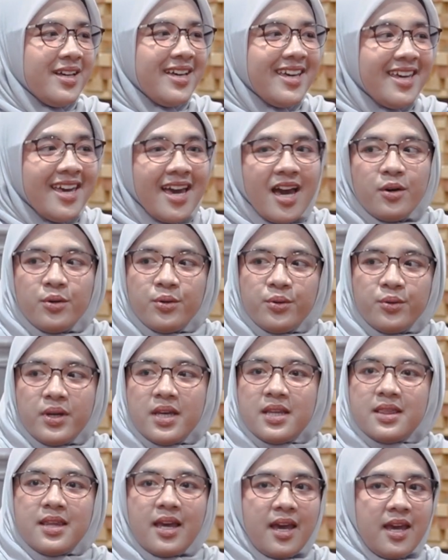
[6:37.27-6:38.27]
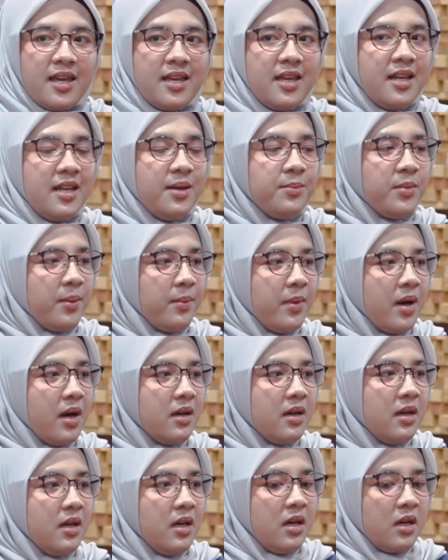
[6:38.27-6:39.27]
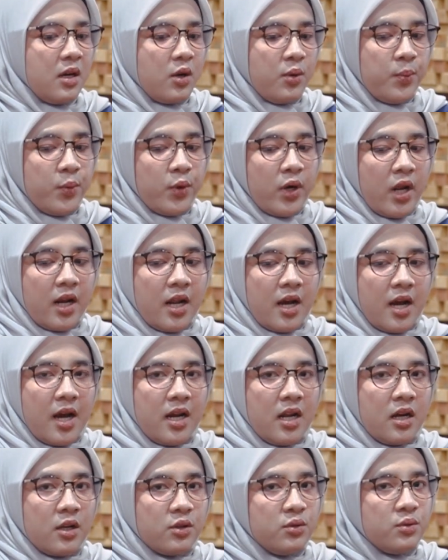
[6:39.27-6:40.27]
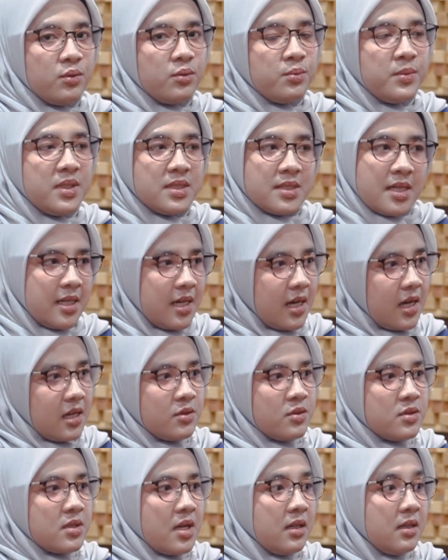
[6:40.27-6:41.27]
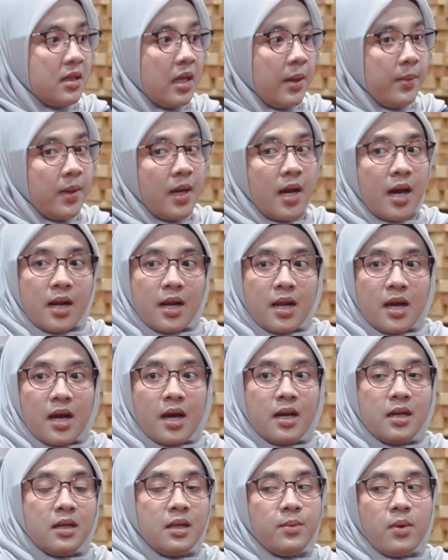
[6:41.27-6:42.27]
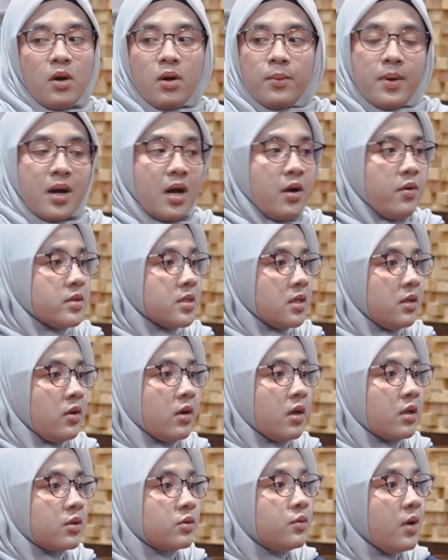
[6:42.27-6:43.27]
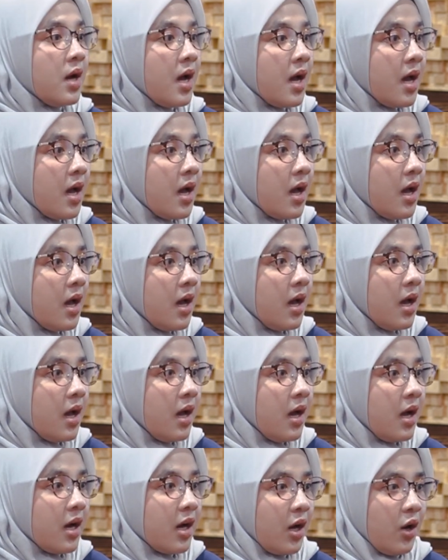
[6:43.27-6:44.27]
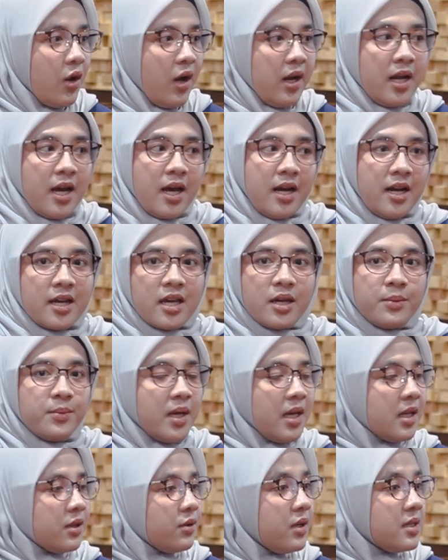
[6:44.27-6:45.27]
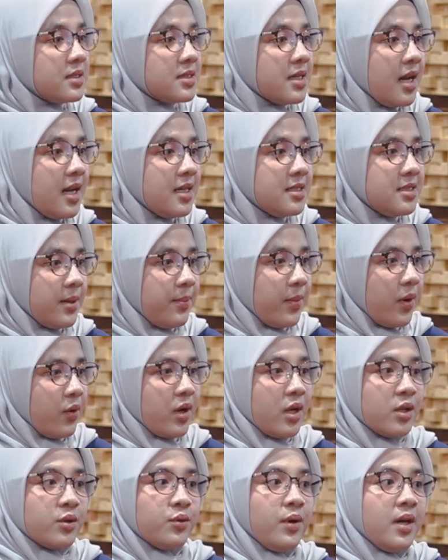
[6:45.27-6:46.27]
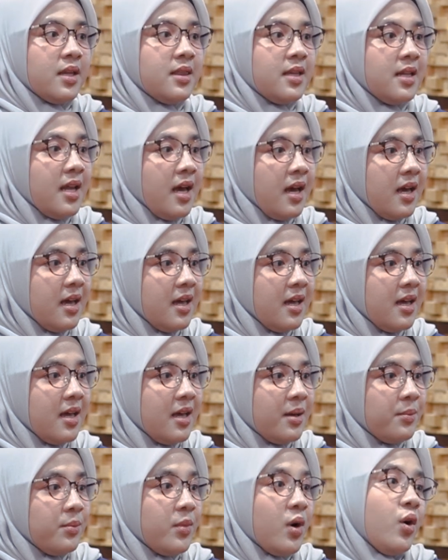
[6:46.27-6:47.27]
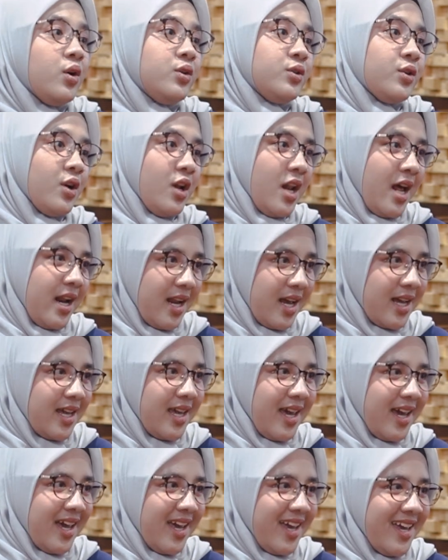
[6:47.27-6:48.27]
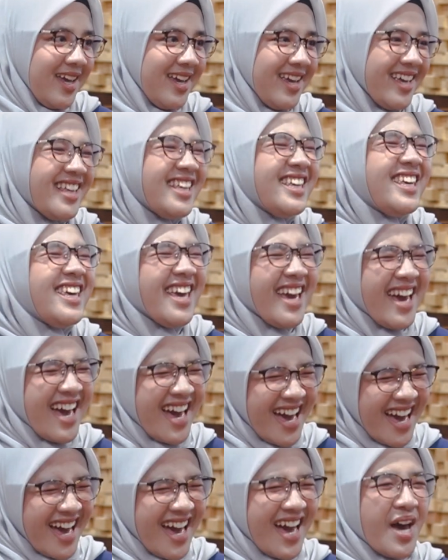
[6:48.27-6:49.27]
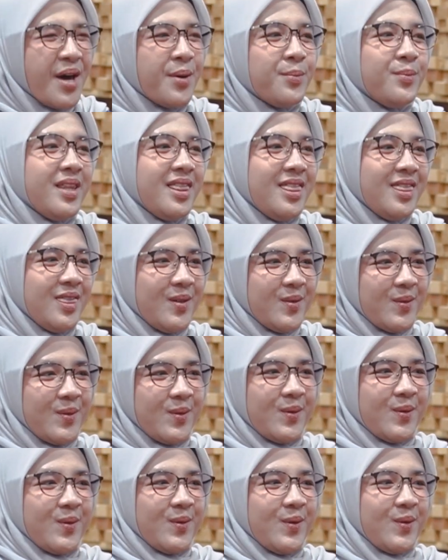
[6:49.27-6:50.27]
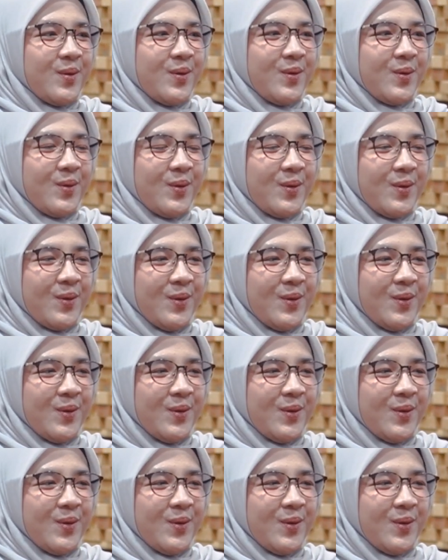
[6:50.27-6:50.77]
Iya, UU ITE. Jadi memang kepun anak-anak tuh bisa dikasuskan tapi karena kan di bawah pengawasan orang tua. Iya. Kalau anak-anak yang begitu yang salah siapa? Orang tua yang tidak mengontrol betul, anaknya. Gak aware terhadap iya, anaknya. Iya, betul.